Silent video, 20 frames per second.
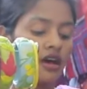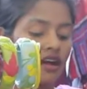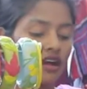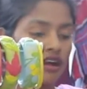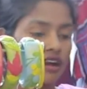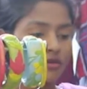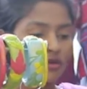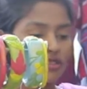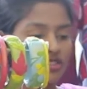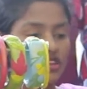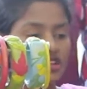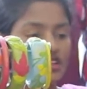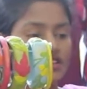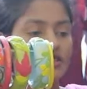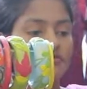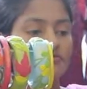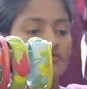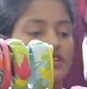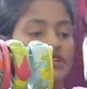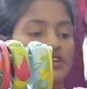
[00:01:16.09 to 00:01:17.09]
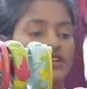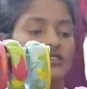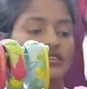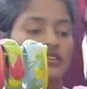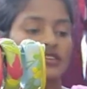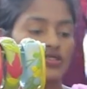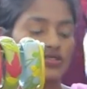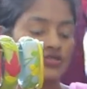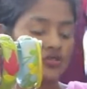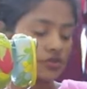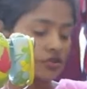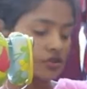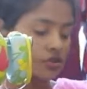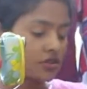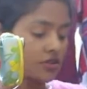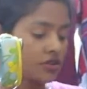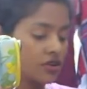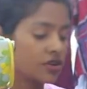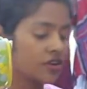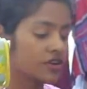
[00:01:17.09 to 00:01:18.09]
আর আমাদের হিজাব পিন আছে কিছু
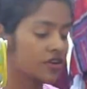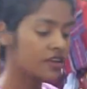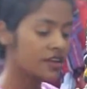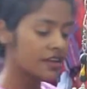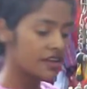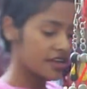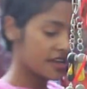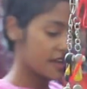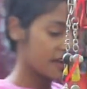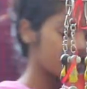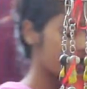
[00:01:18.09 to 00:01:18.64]
এখানে